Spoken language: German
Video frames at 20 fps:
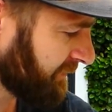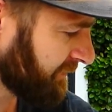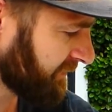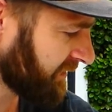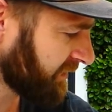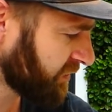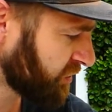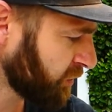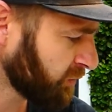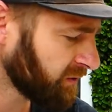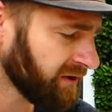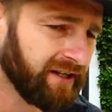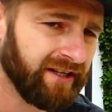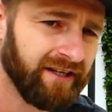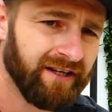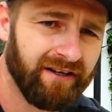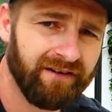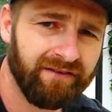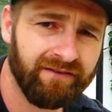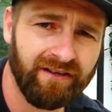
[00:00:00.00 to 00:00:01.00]
ähm, Schotter
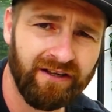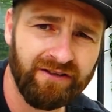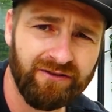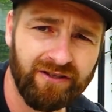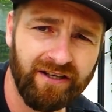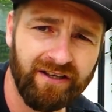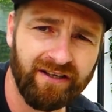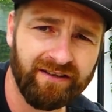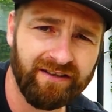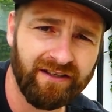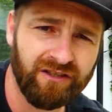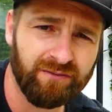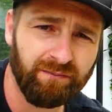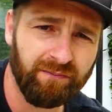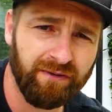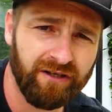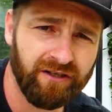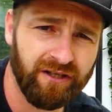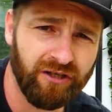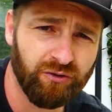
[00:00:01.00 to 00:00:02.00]
hier, also der, der,
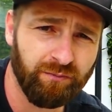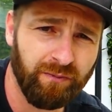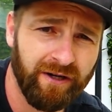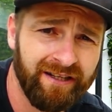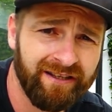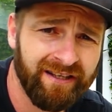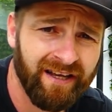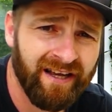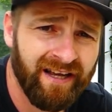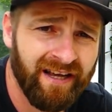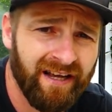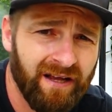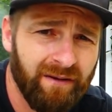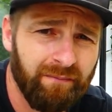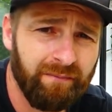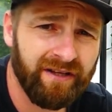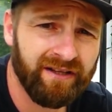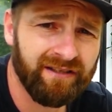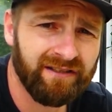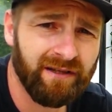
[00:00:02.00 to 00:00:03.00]
Split, der Split
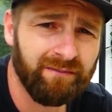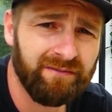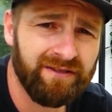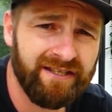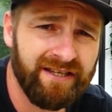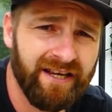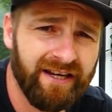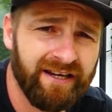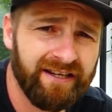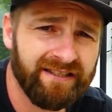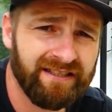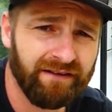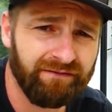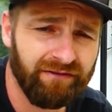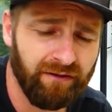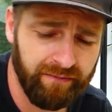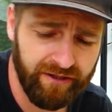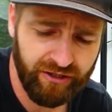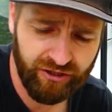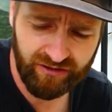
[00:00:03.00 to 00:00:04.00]
mit dem Zierkies dann
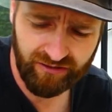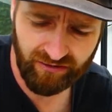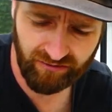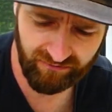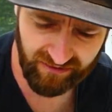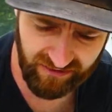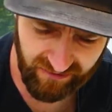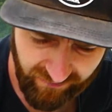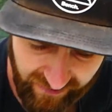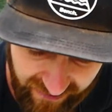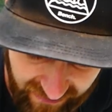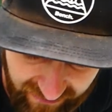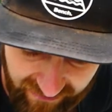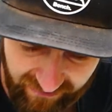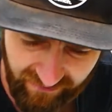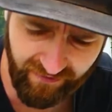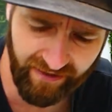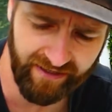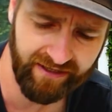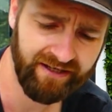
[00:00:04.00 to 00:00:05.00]
vermischt. Und
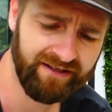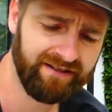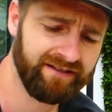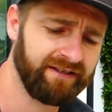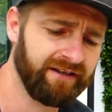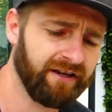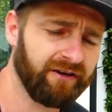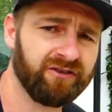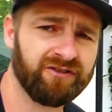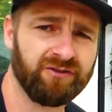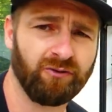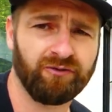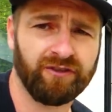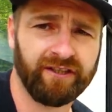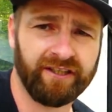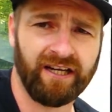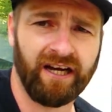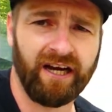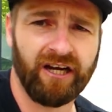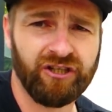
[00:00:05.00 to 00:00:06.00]
deswegen werde ich jetzt hier noch so ein
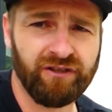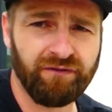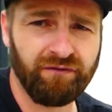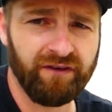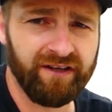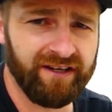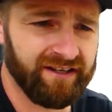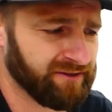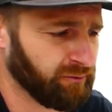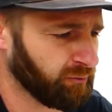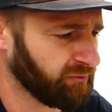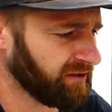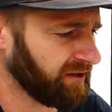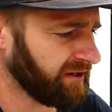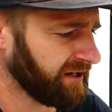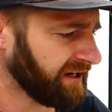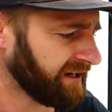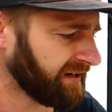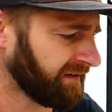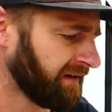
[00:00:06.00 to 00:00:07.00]
Drainageflies
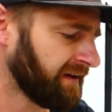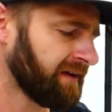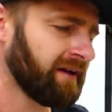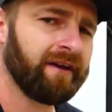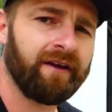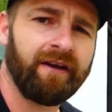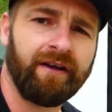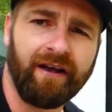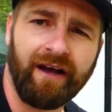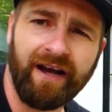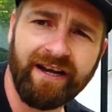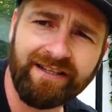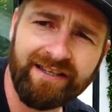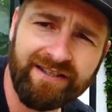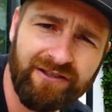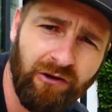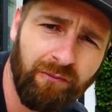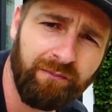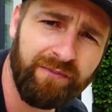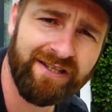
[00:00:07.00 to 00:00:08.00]
unterlegen. Ja, ist
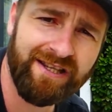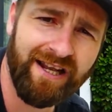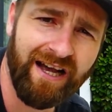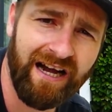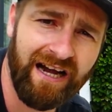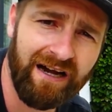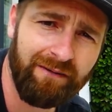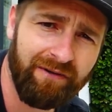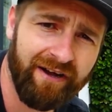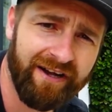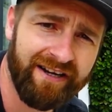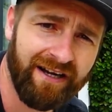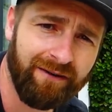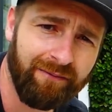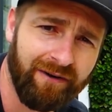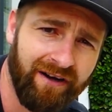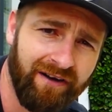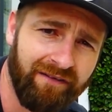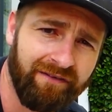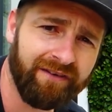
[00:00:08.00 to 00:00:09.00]
jetzt noch ein bisschen Arbeit,
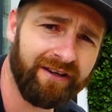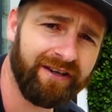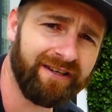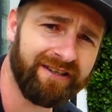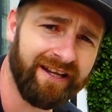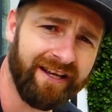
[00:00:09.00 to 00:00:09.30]
aber ich